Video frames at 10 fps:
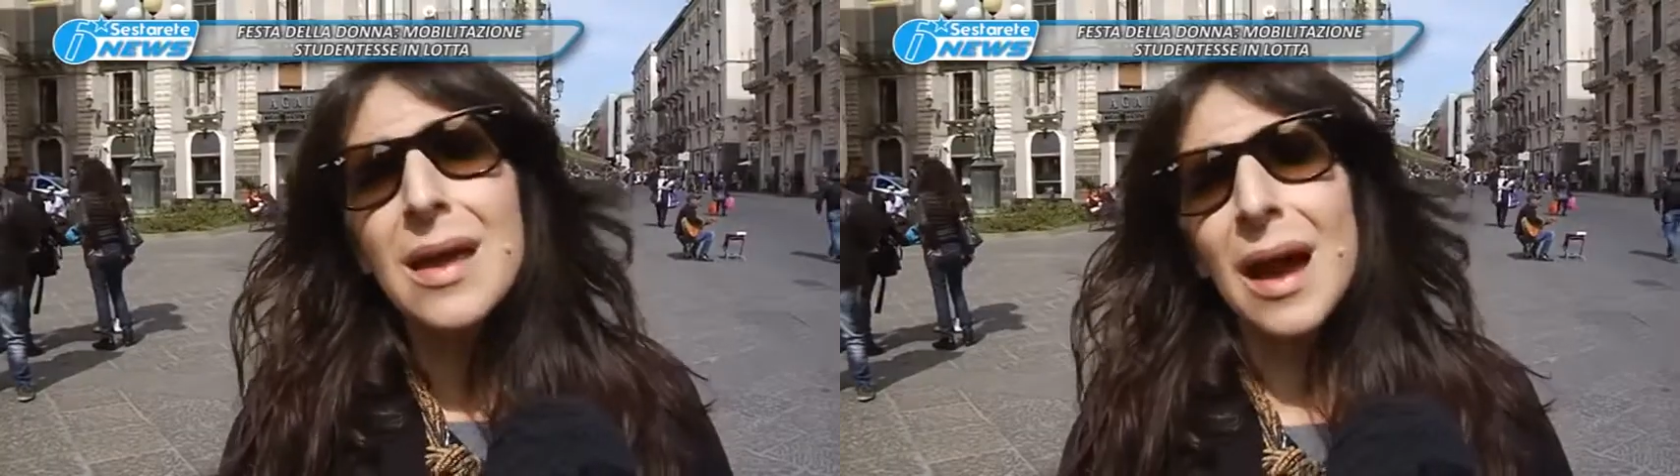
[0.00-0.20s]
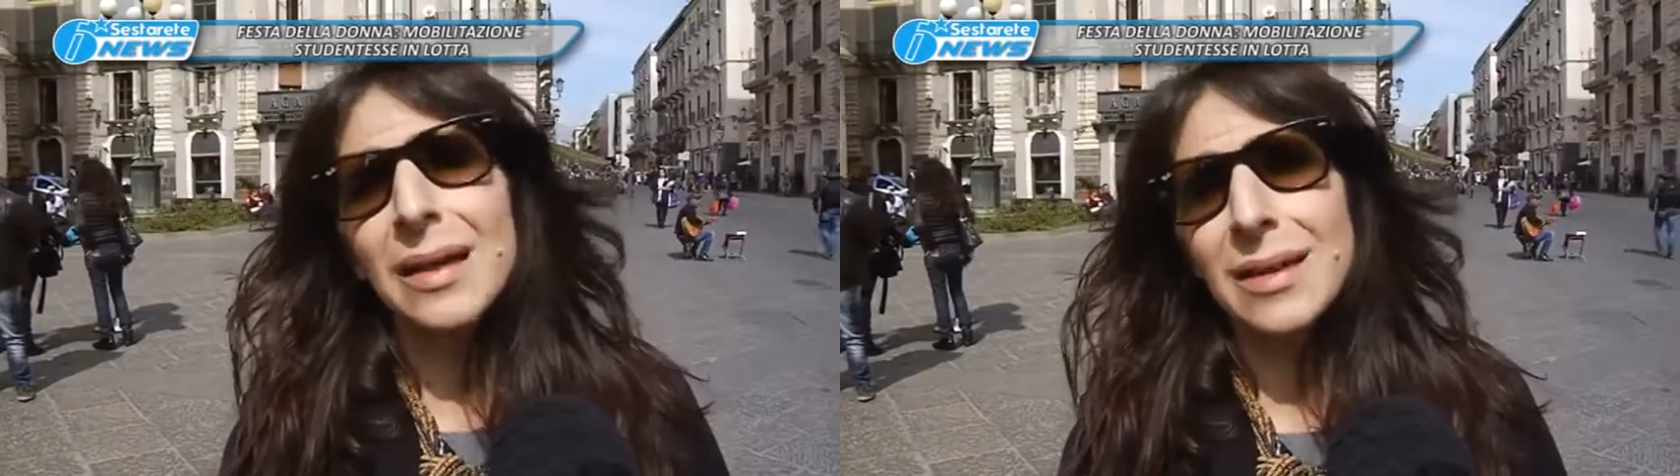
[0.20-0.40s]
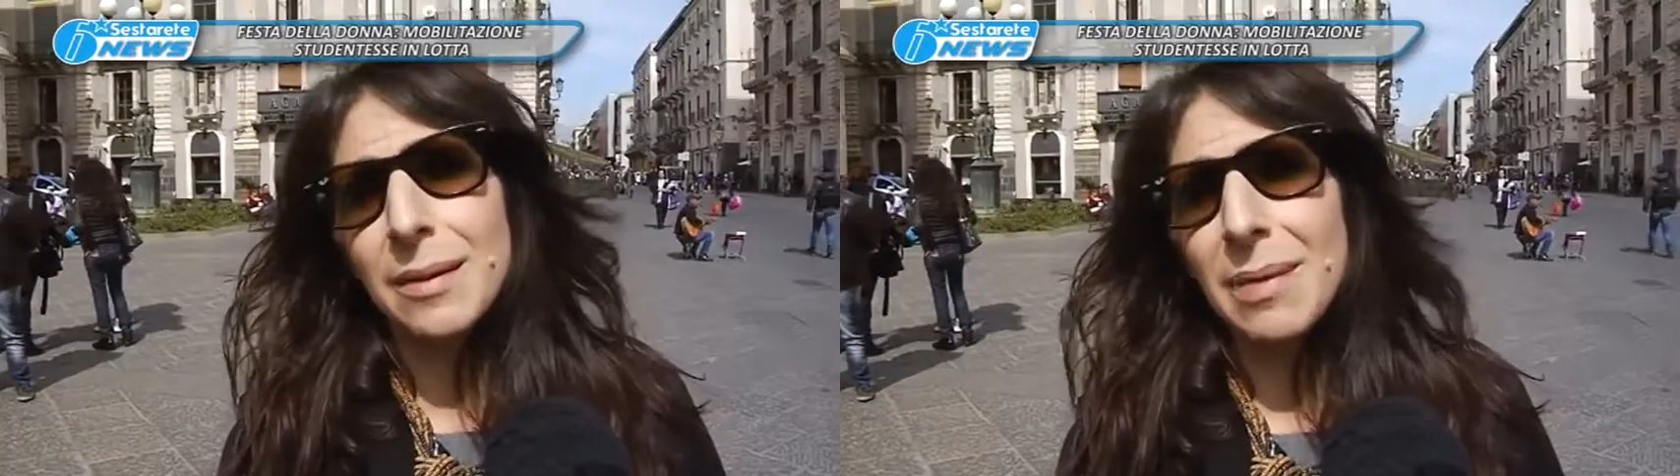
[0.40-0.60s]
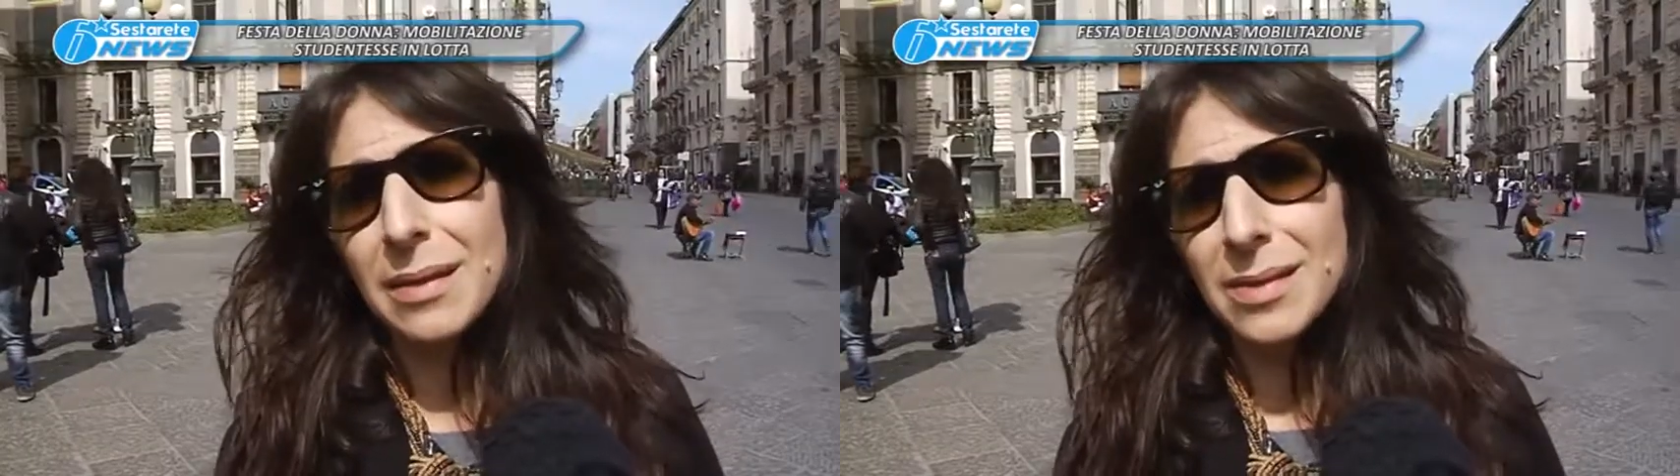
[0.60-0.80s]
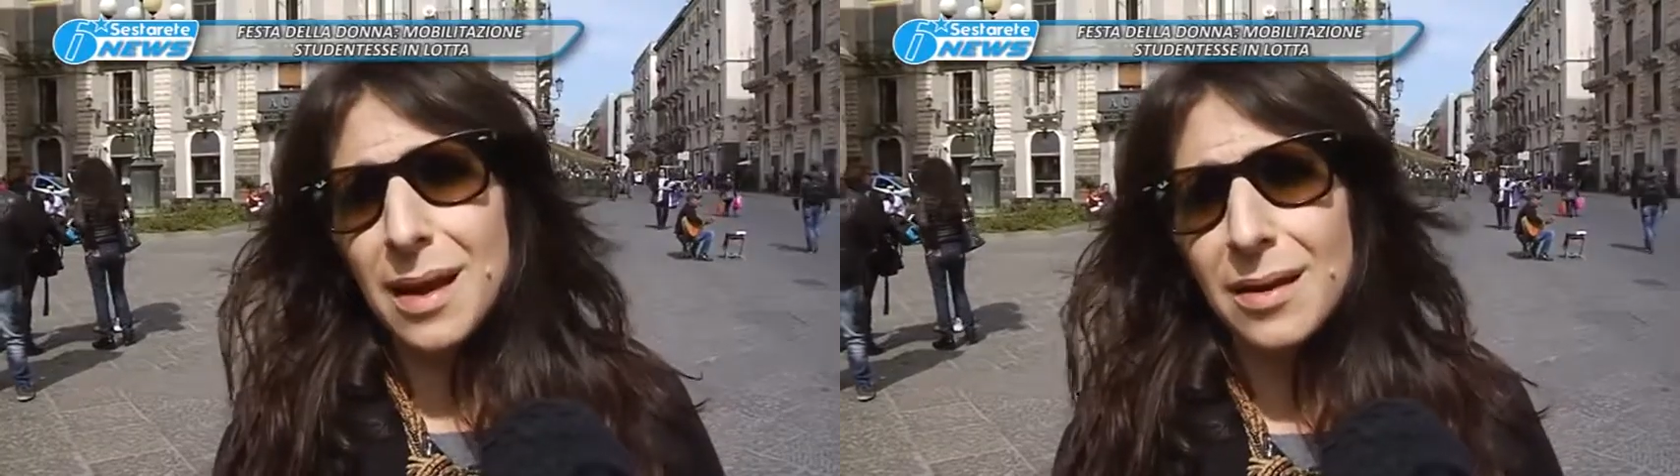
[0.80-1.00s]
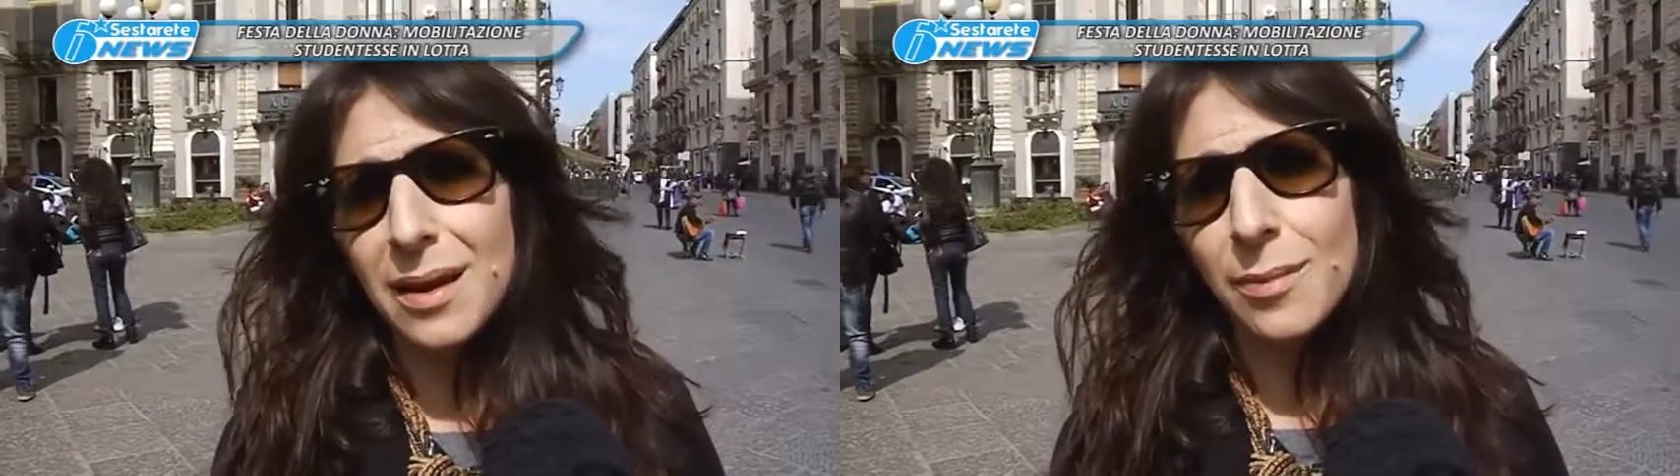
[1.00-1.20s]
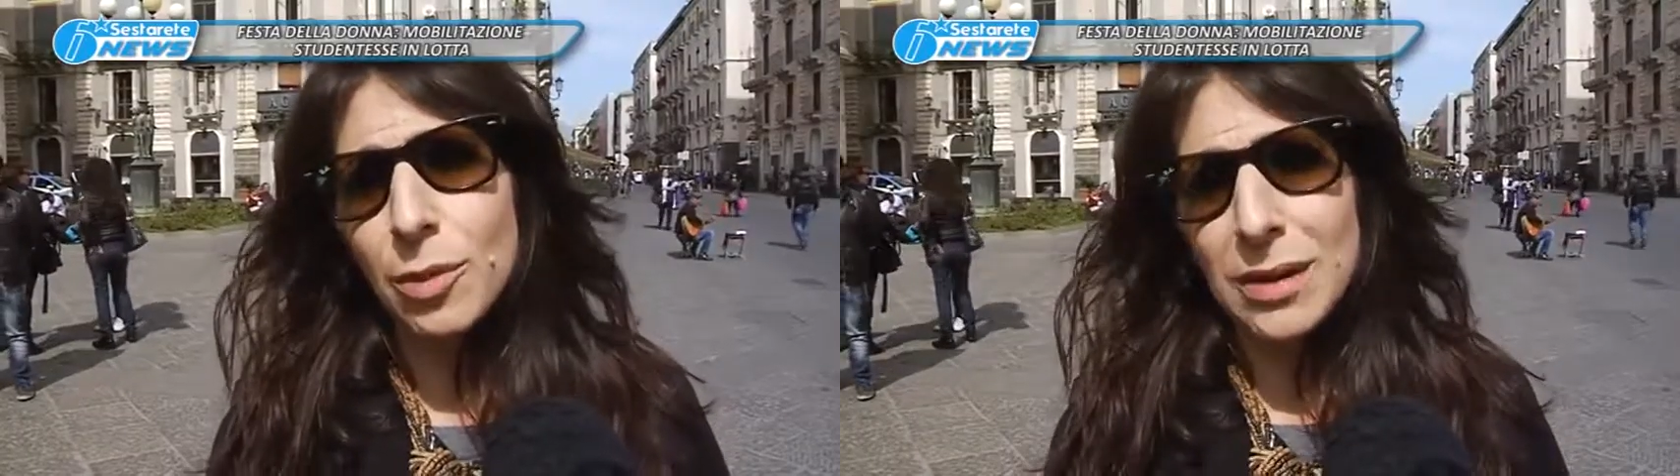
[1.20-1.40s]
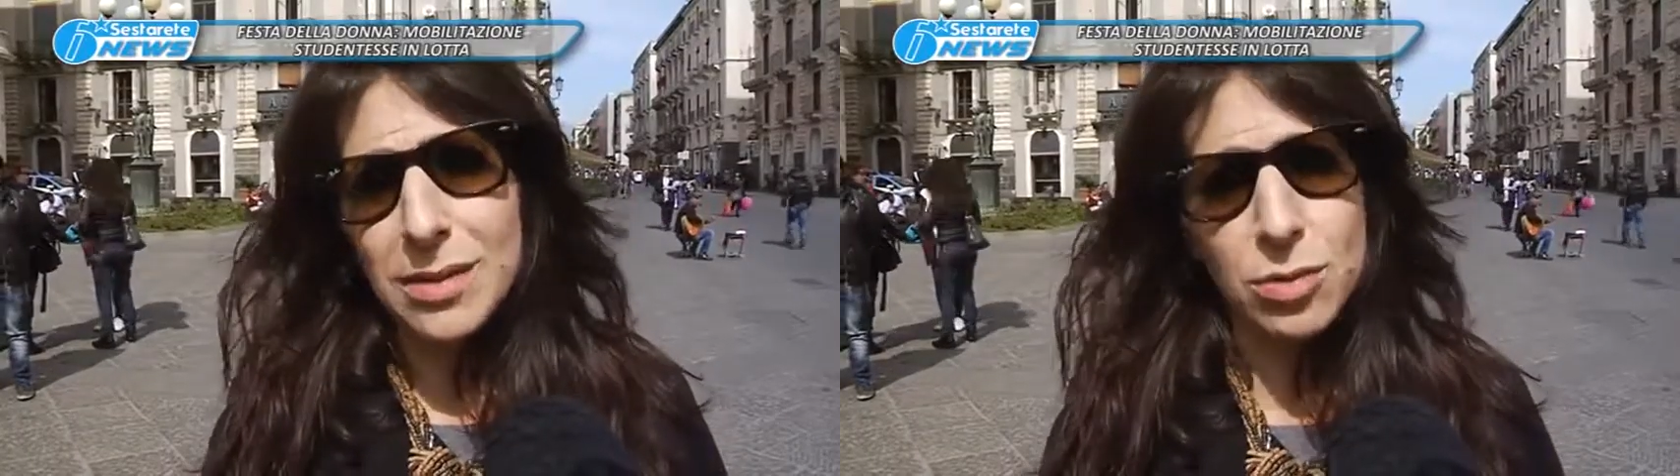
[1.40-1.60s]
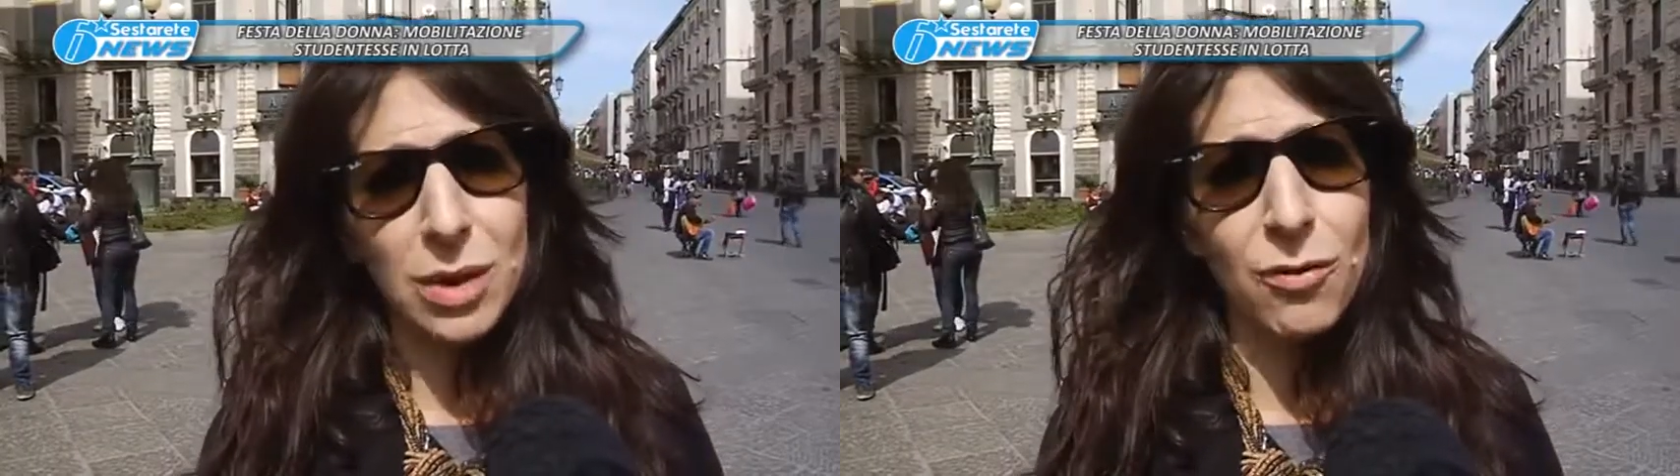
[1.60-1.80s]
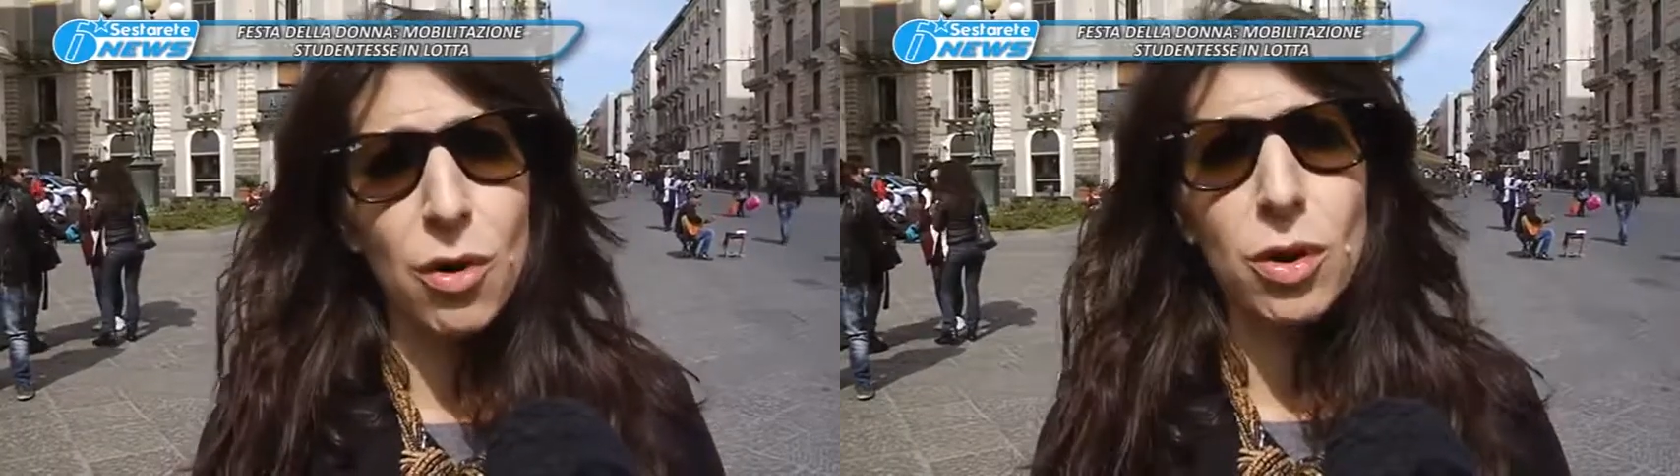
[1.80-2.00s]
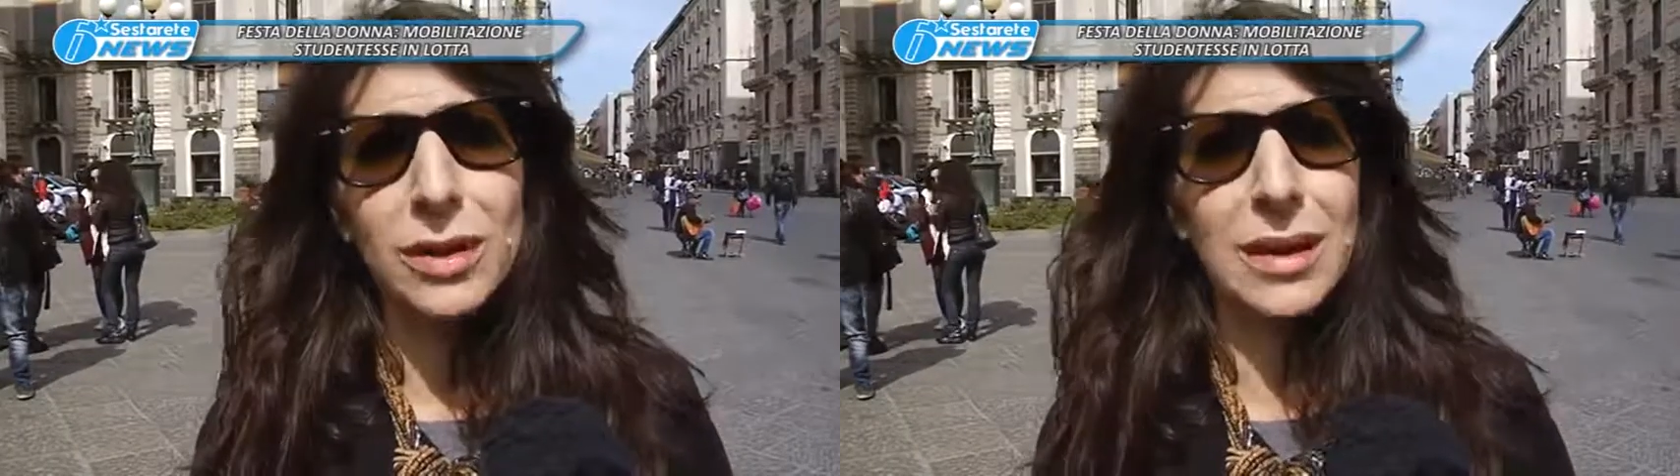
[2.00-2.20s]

a dire basta alle molestie sul lavoro,